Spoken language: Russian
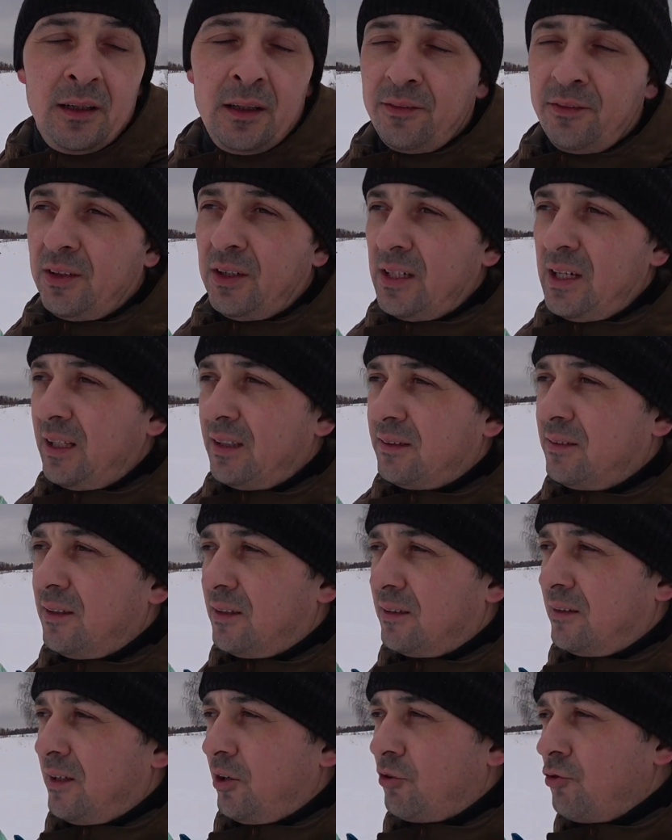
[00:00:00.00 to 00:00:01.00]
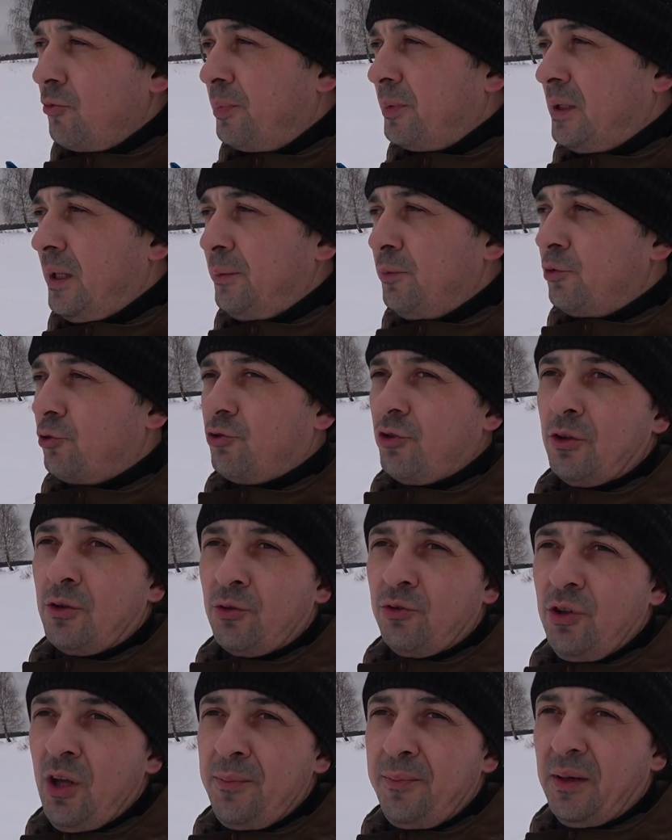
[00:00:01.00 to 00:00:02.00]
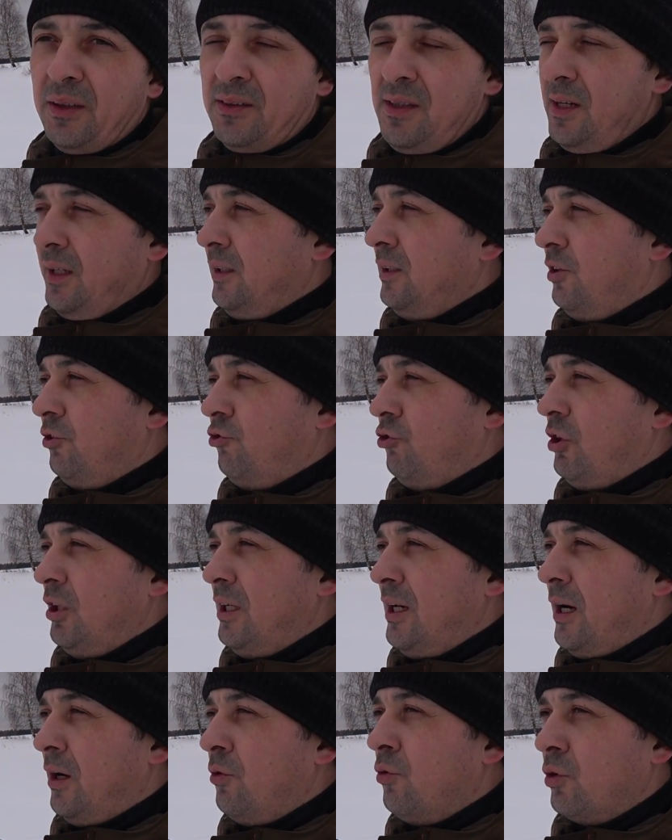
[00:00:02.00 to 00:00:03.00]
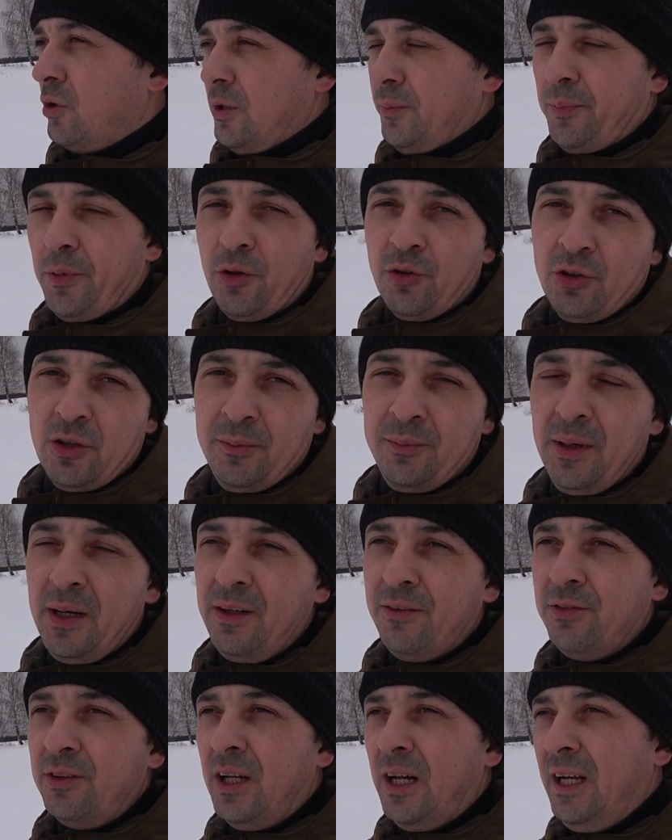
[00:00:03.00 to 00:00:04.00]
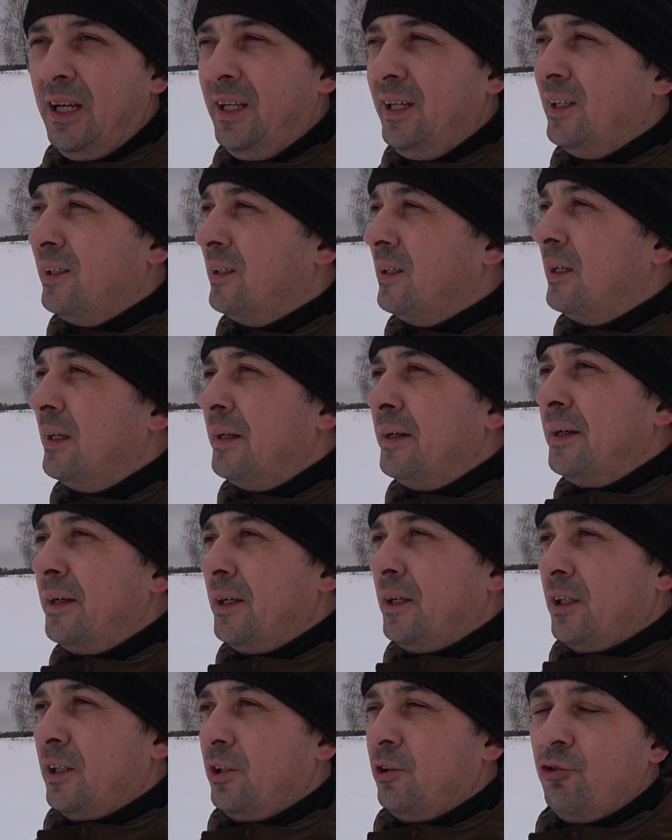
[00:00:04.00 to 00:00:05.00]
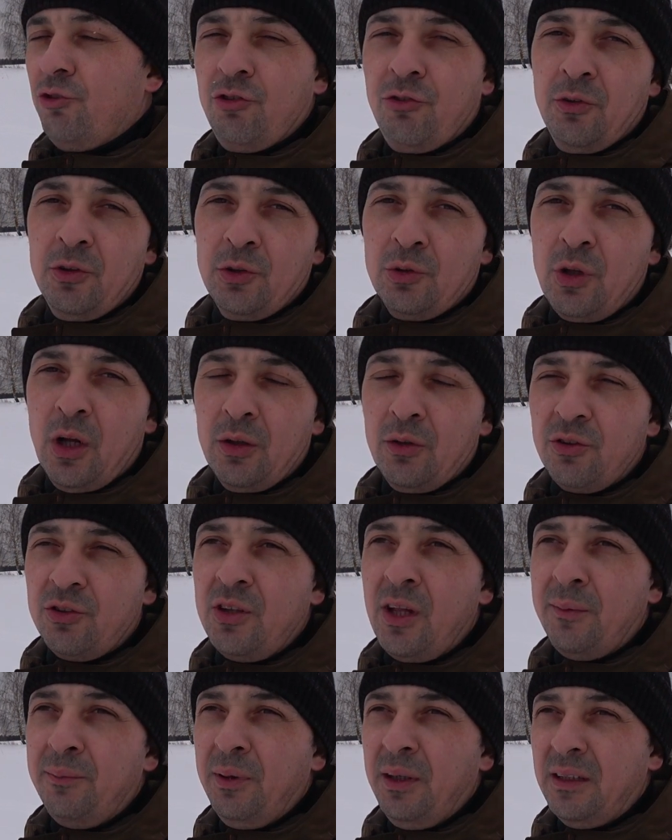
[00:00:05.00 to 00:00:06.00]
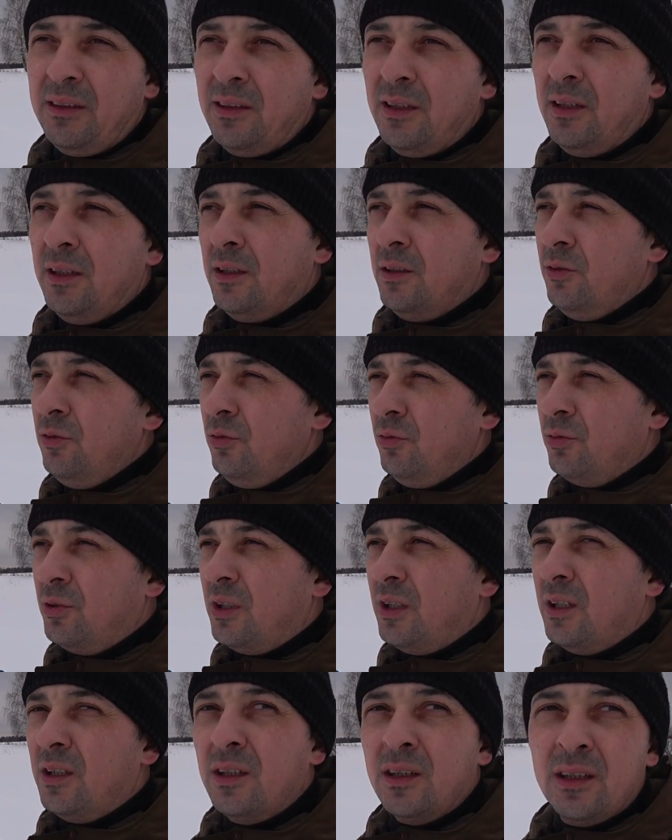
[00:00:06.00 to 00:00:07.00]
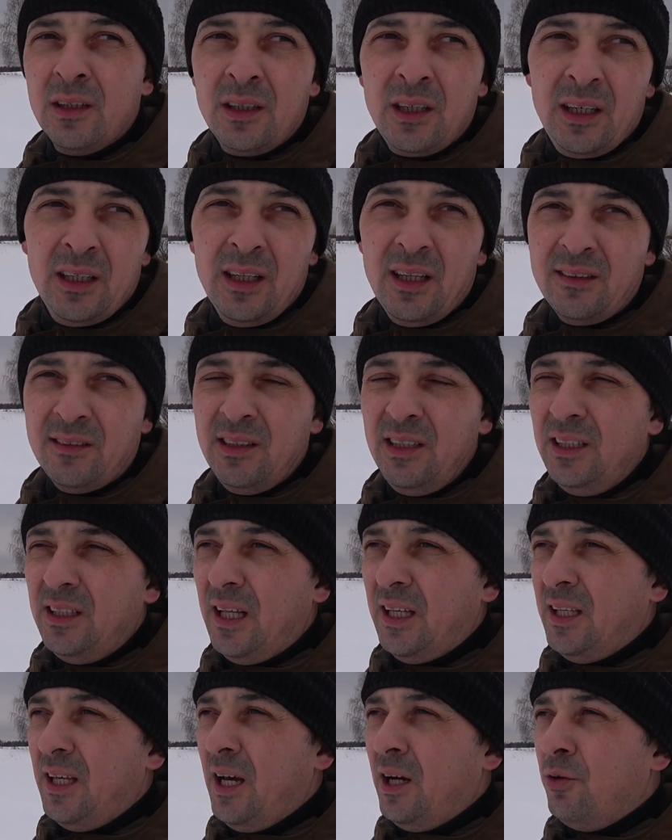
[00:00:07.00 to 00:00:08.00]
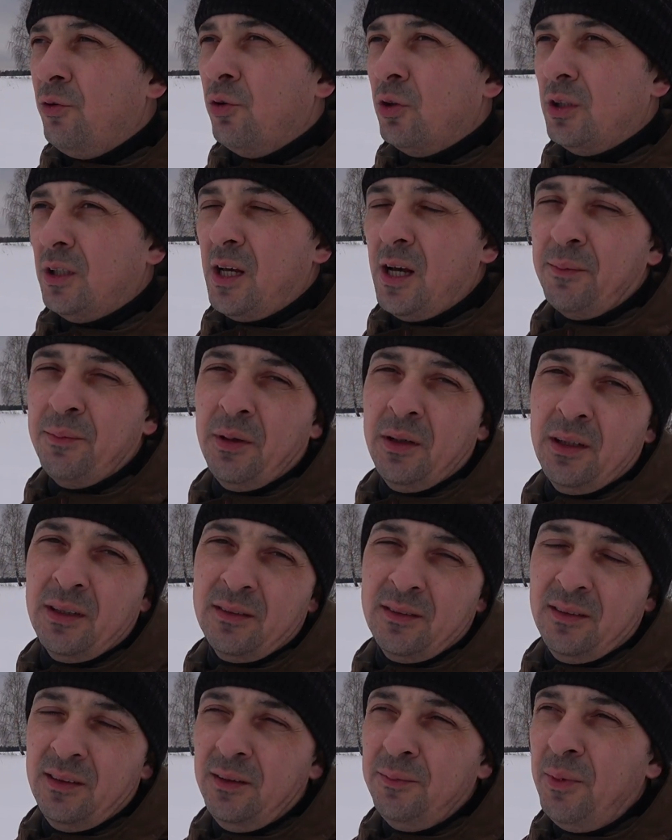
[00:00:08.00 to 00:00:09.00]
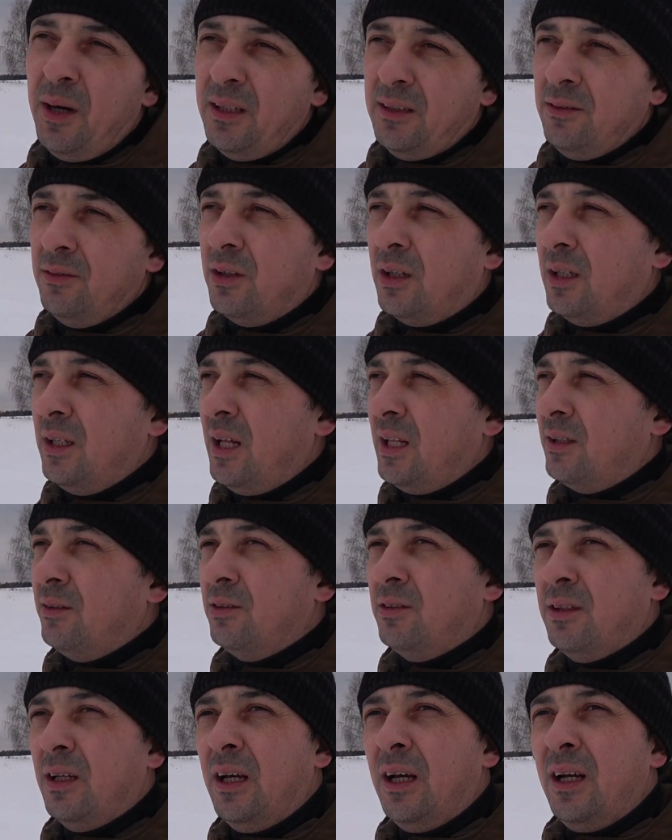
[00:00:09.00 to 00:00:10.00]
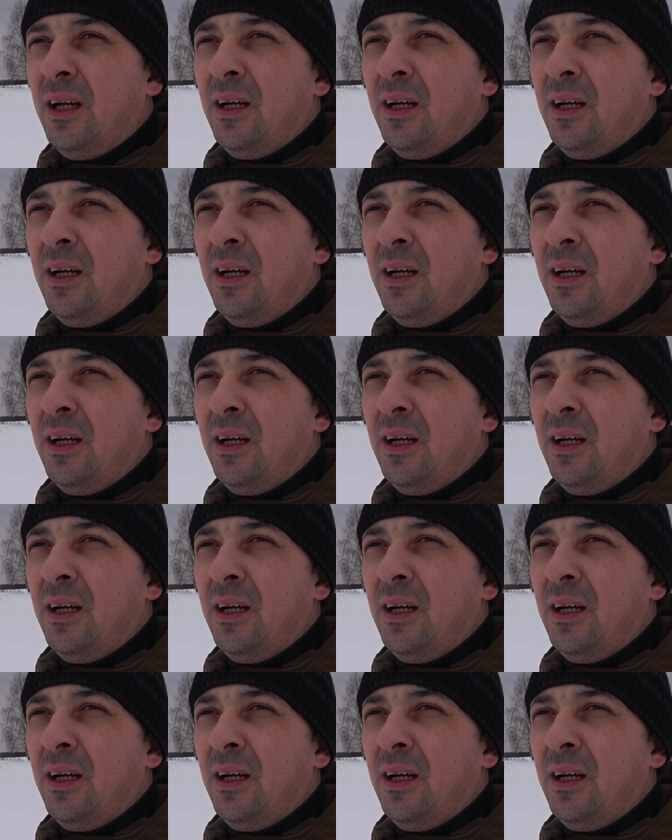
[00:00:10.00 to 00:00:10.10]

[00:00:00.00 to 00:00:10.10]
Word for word: Вкратце расскажу, потому что, друзья, последние четыре охоты просто были в нали, Ничего не удалось добыть. Ну, холостые такие охоты, как бы снимать и выкладывать